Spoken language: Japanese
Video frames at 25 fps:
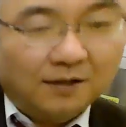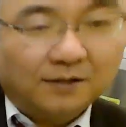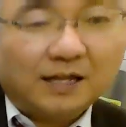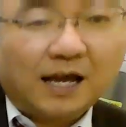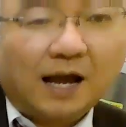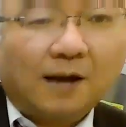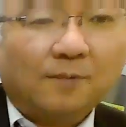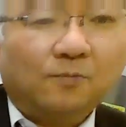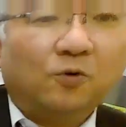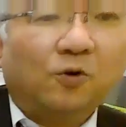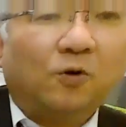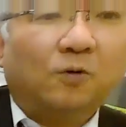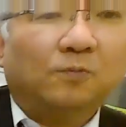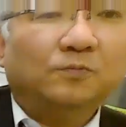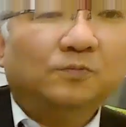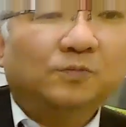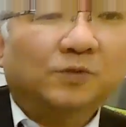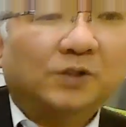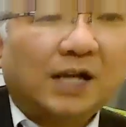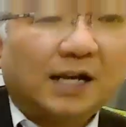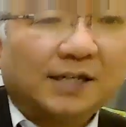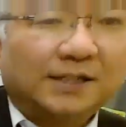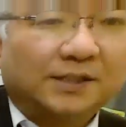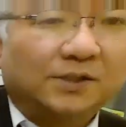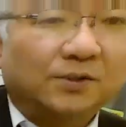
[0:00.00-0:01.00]
だからもう
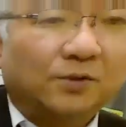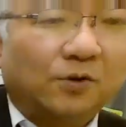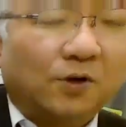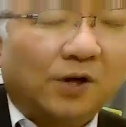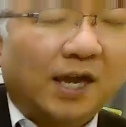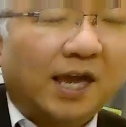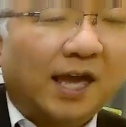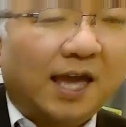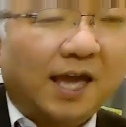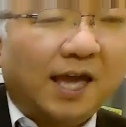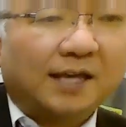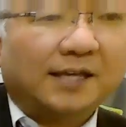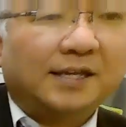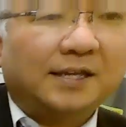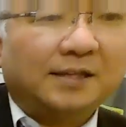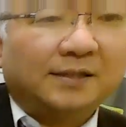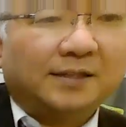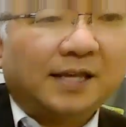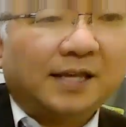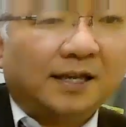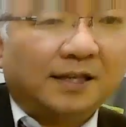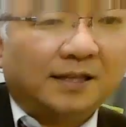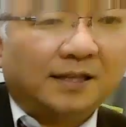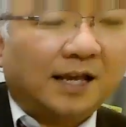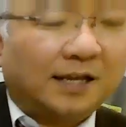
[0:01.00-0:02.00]
昔の平均
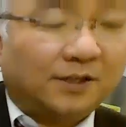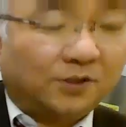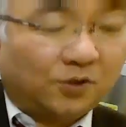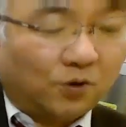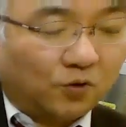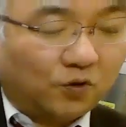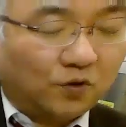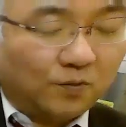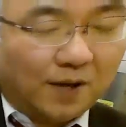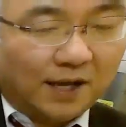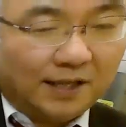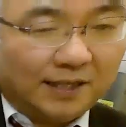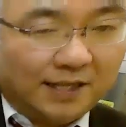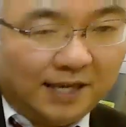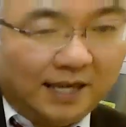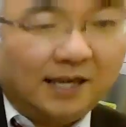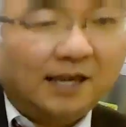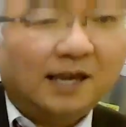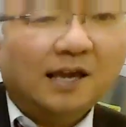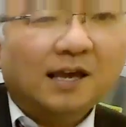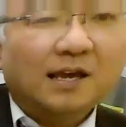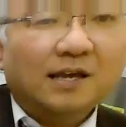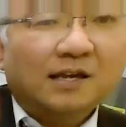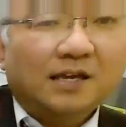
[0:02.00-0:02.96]
的な職場に